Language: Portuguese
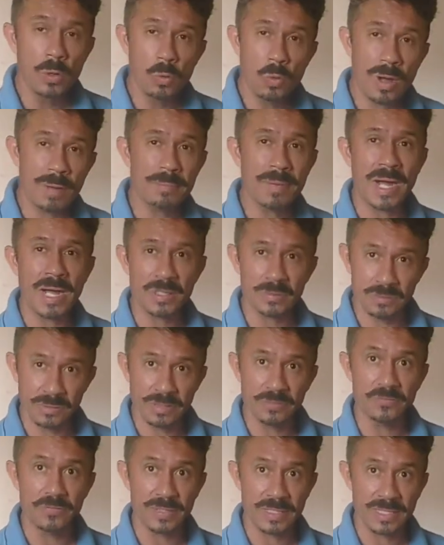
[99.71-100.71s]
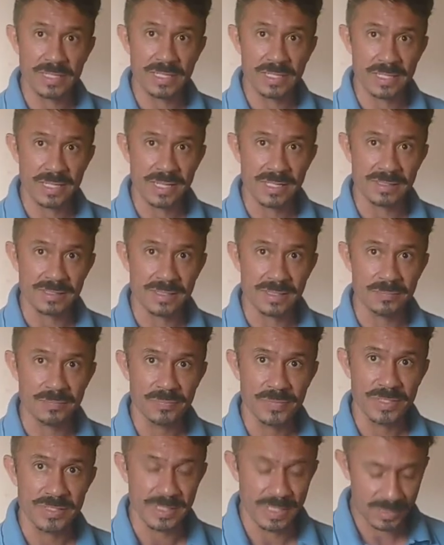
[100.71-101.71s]
o amargo que fica na casca,
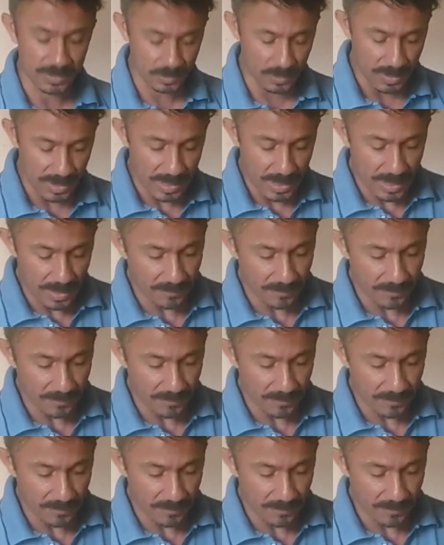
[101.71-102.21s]
certo?